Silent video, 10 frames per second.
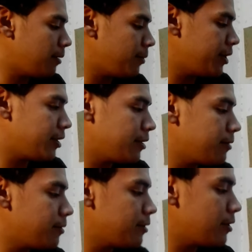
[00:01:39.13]

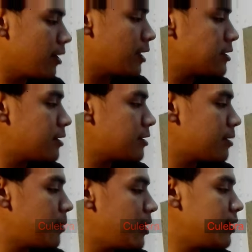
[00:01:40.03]
También esta
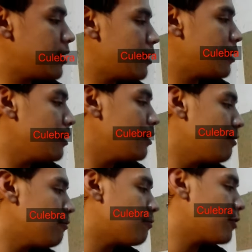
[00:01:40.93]
serpiente
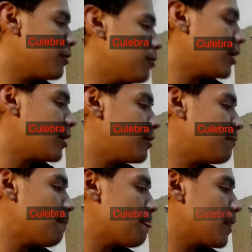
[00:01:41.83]
fue
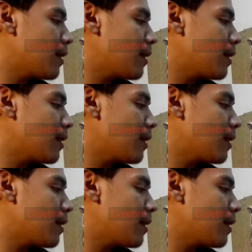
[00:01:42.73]
una